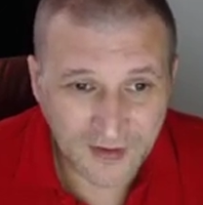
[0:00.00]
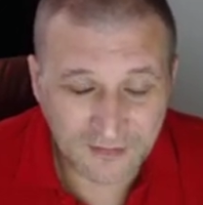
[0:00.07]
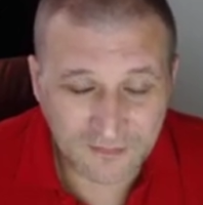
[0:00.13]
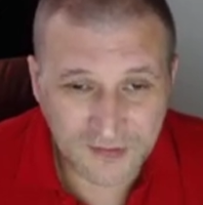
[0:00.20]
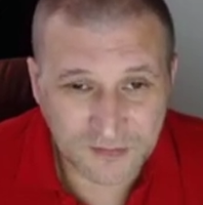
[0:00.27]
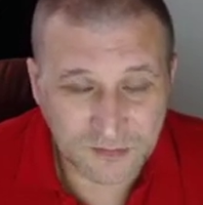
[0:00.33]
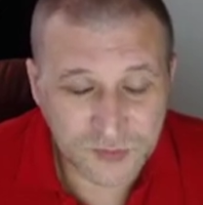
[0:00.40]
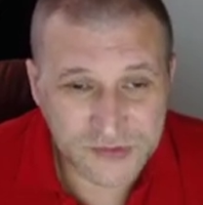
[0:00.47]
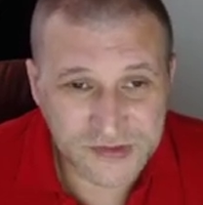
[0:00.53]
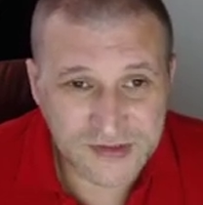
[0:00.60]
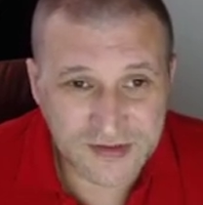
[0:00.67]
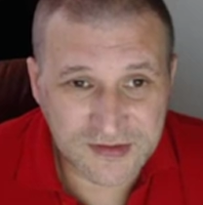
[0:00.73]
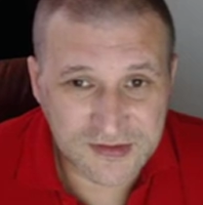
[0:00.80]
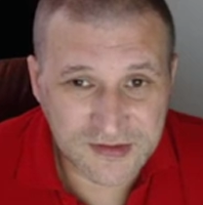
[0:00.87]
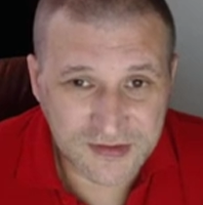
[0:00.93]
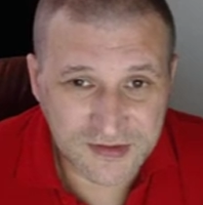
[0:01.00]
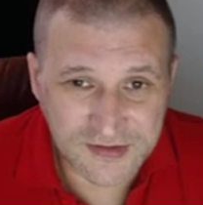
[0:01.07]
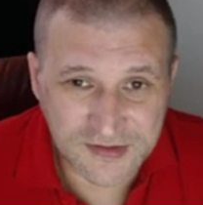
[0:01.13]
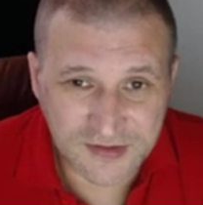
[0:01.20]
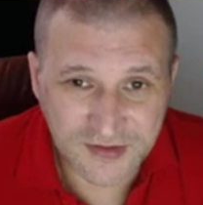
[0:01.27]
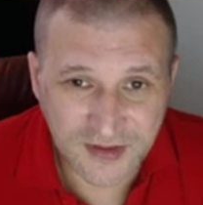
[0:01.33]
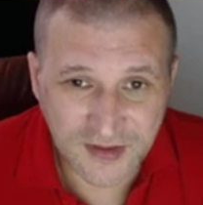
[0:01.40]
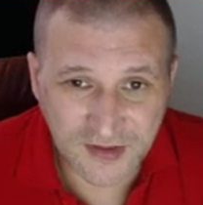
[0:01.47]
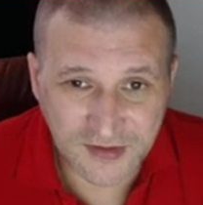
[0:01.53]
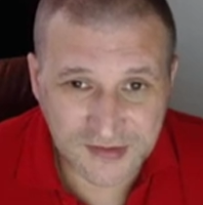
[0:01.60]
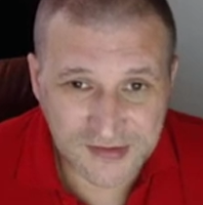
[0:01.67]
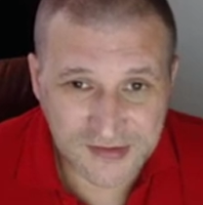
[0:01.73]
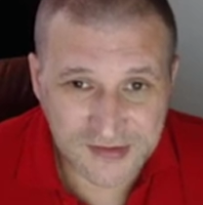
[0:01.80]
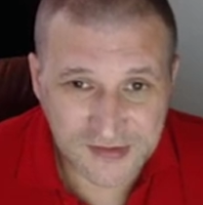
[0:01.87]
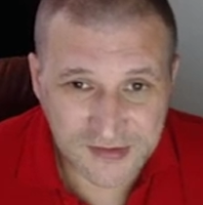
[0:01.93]
вам будет интересно,
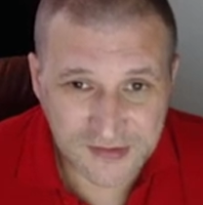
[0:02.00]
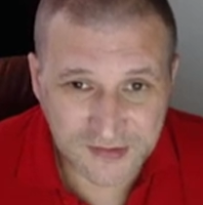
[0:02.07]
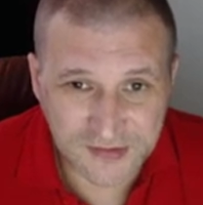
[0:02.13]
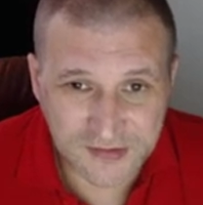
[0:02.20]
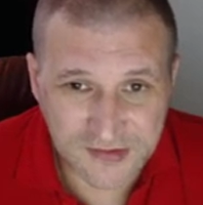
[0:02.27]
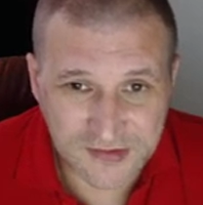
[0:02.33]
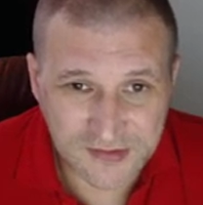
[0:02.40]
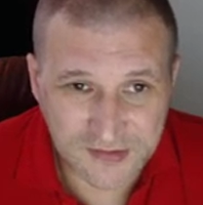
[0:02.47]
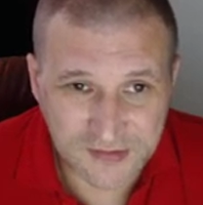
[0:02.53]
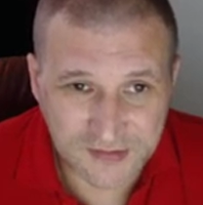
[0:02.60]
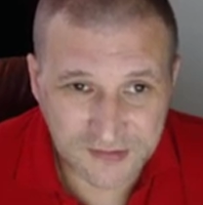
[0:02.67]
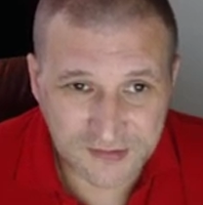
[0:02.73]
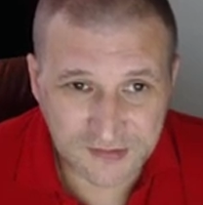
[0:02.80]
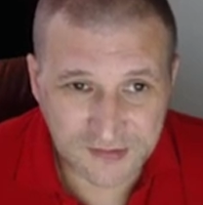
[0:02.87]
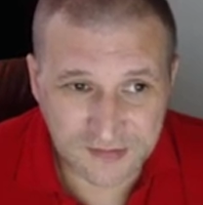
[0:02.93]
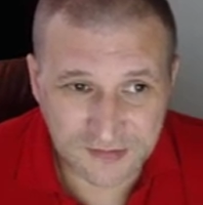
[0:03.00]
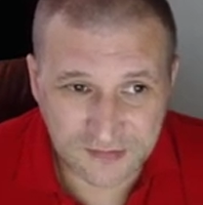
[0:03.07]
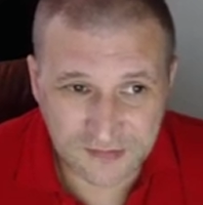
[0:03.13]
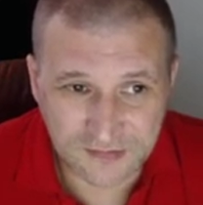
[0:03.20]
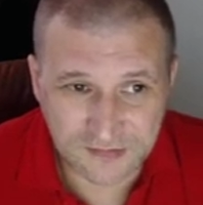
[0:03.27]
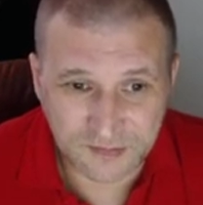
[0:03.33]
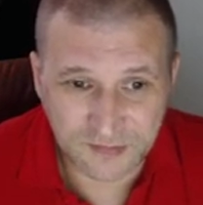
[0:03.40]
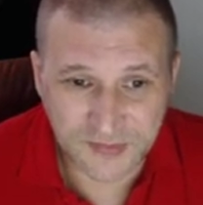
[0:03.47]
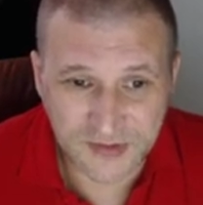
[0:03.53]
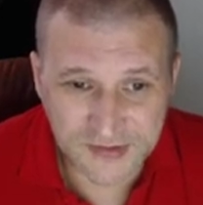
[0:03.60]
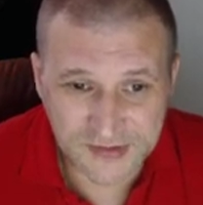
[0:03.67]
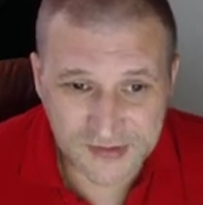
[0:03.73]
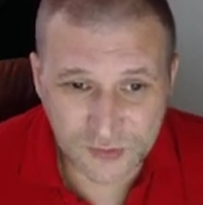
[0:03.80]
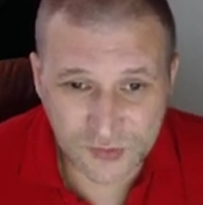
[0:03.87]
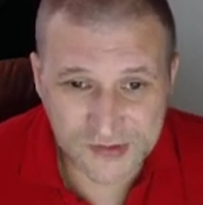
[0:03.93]
как сделать
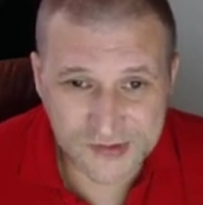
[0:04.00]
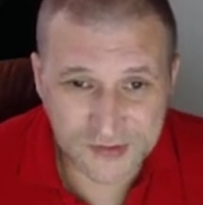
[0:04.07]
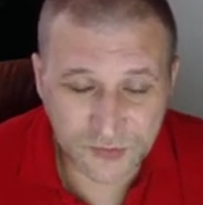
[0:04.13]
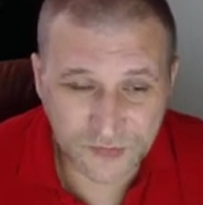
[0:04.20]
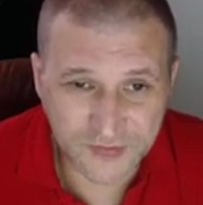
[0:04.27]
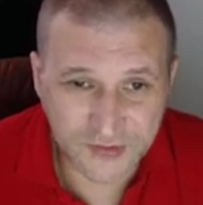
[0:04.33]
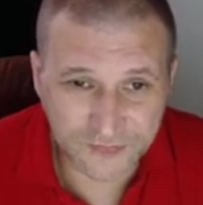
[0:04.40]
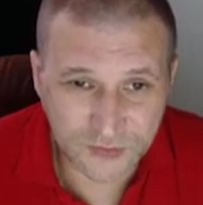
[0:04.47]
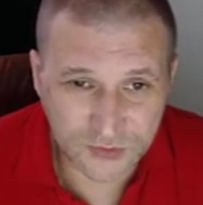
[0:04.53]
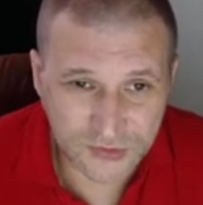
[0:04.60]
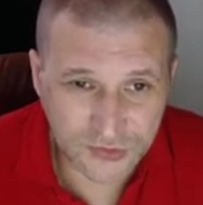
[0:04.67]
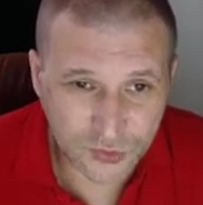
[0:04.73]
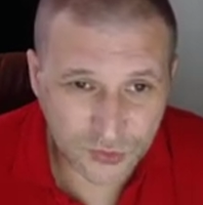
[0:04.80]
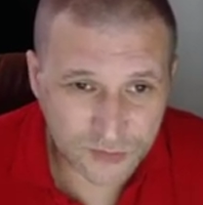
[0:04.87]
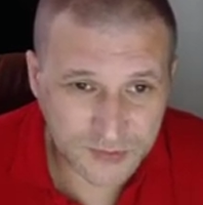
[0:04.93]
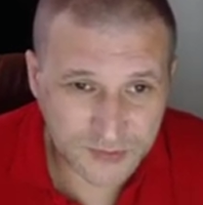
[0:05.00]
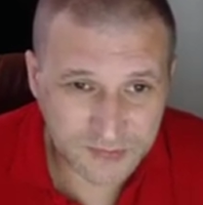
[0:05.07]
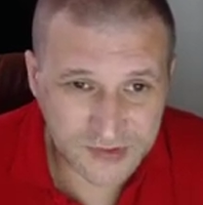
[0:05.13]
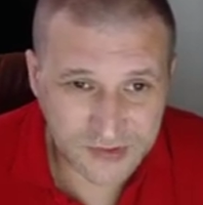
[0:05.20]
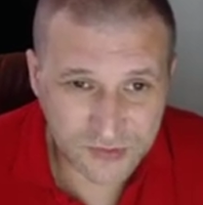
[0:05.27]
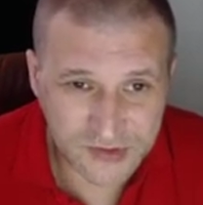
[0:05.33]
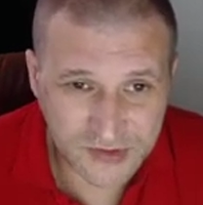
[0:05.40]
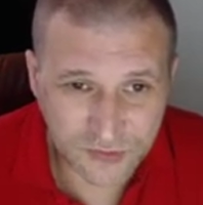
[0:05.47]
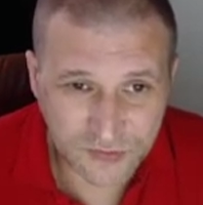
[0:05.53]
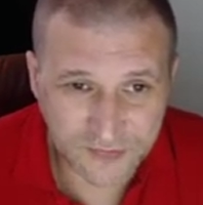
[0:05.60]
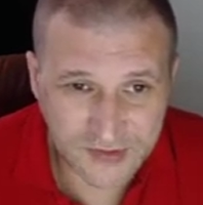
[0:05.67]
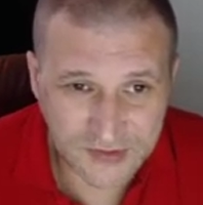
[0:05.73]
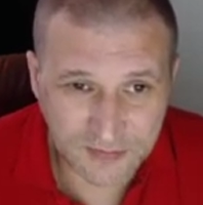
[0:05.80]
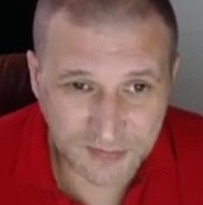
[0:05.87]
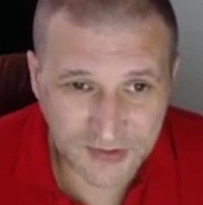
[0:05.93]
без установки фотошопа, без
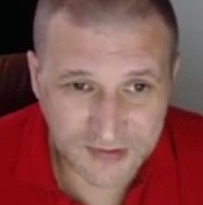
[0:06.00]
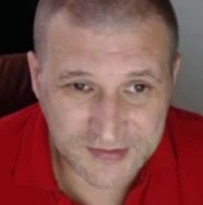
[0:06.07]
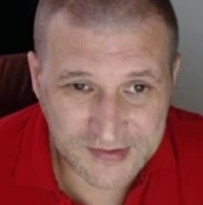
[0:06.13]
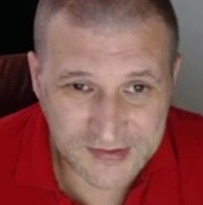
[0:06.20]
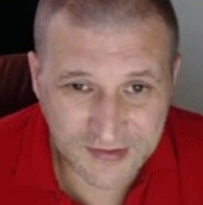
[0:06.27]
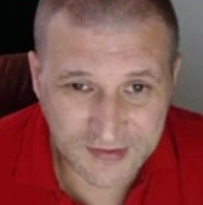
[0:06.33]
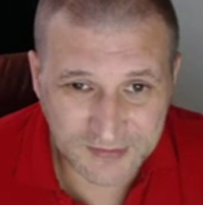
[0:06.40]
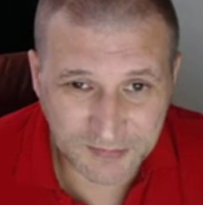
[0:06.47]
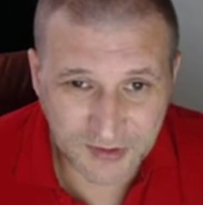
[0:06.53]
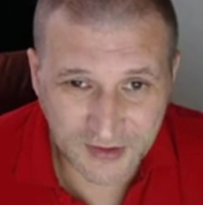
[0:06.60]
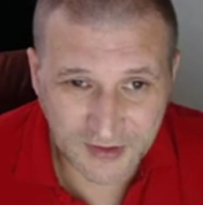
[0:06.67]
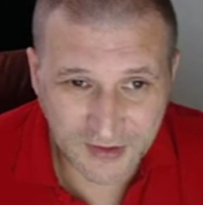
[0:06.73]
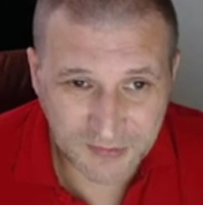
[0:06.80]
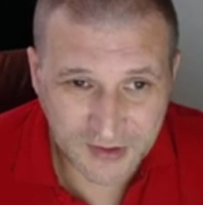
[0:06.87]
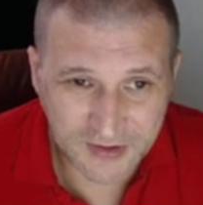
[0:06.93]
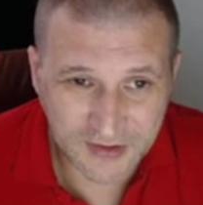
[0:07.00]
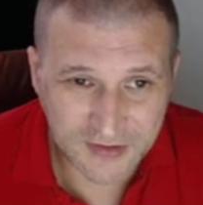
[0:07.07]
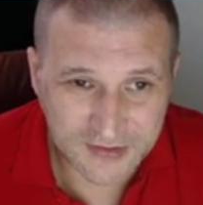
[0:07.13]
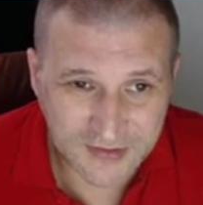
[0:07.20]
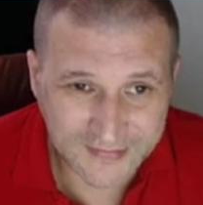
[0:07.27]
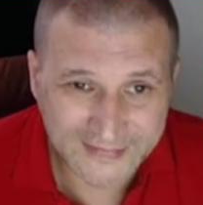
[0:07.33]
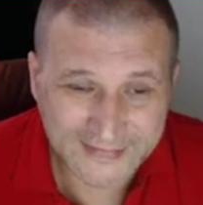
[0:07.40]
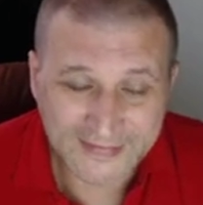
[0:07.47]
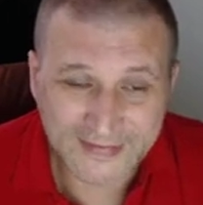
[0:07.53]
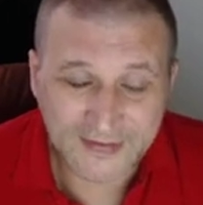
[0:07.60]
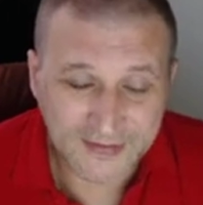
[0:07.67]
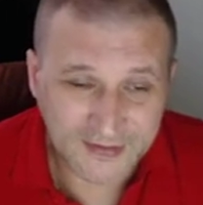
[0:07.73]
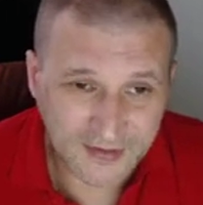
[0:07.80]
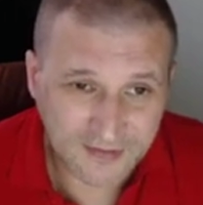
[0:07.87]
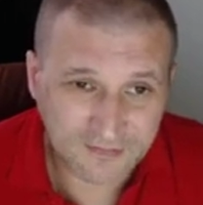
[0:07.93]
установки дополнительных программ каких-то,
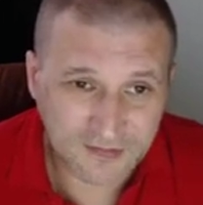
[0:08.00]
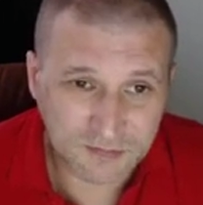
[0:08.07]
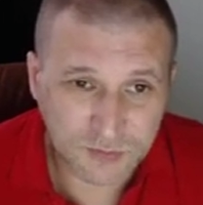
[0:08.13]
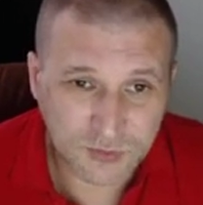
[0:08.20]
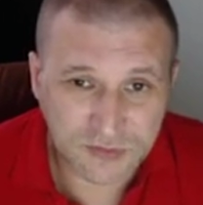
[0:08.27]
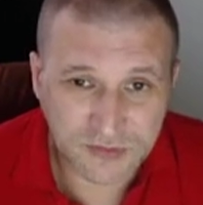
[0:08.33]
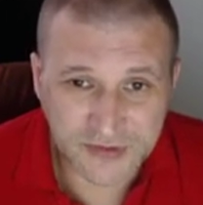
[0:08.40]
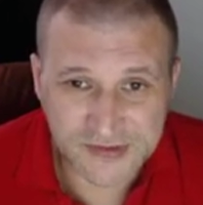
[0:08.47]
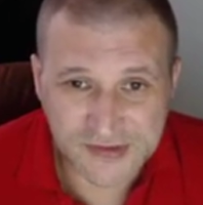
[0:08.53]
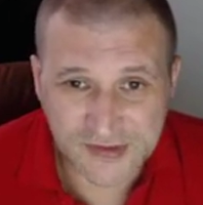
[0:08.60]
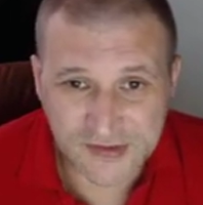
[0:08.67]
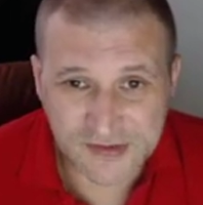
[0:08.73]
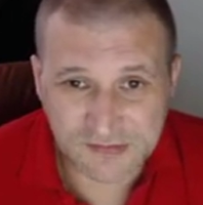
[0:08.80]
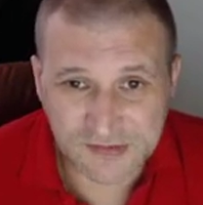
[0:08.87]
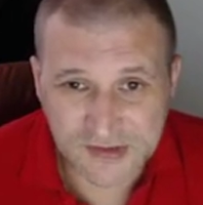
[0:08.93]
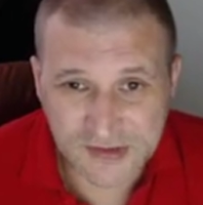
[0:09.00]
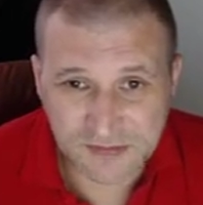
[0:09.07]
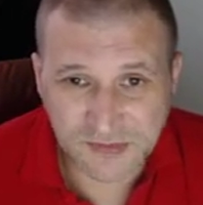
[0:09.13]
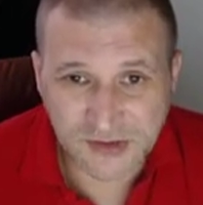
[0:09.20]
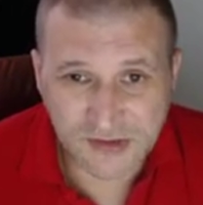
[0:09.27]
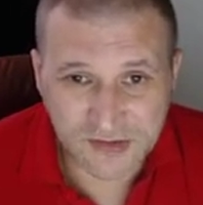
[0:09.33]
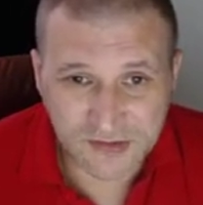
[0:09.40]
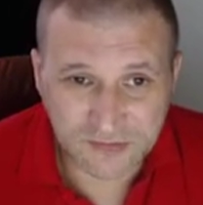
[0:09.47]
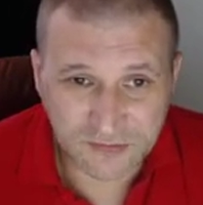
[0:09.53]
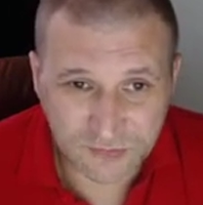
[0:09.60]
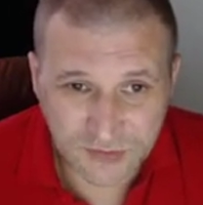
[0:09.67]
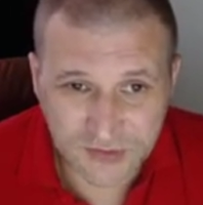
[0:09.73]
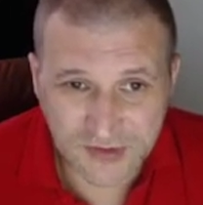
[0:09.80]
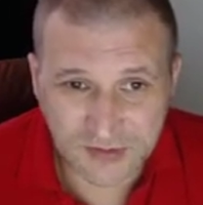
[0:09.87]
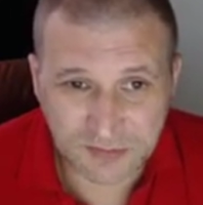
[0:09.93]
я вам буду рассказывать именно
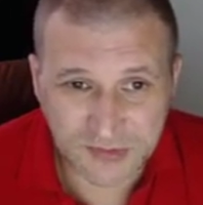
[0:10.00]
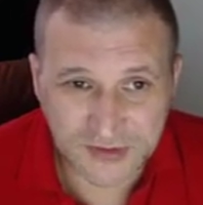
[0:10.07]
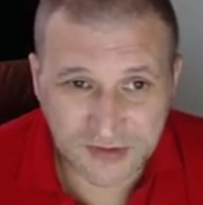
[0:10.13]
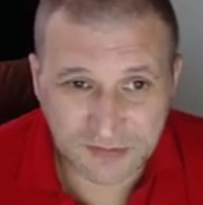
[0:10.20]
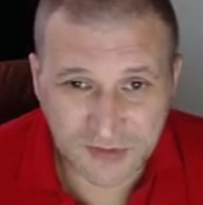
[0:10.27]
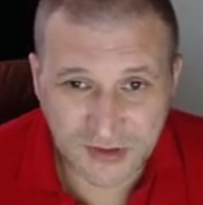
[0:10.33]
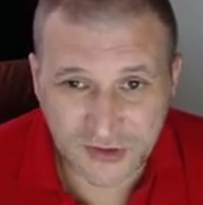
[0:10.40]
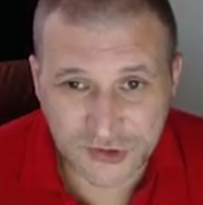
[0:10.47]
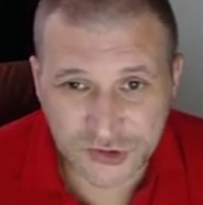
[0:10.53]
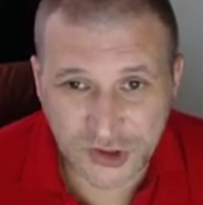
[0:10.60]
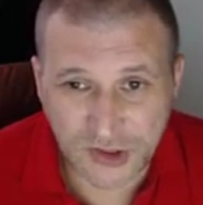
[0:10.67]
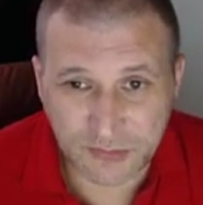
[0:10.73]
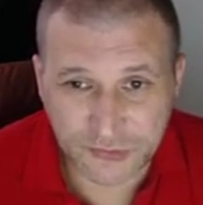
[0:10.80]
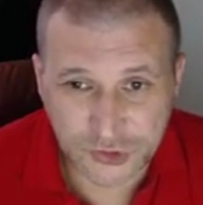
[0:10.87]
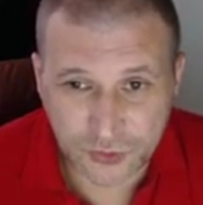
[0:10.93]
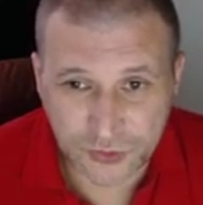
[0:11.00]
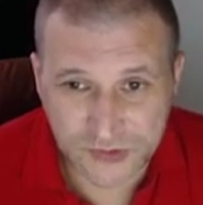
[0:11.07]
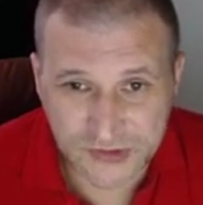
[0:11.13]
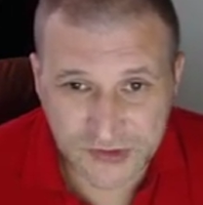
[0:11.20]
вот об этом, как шапочку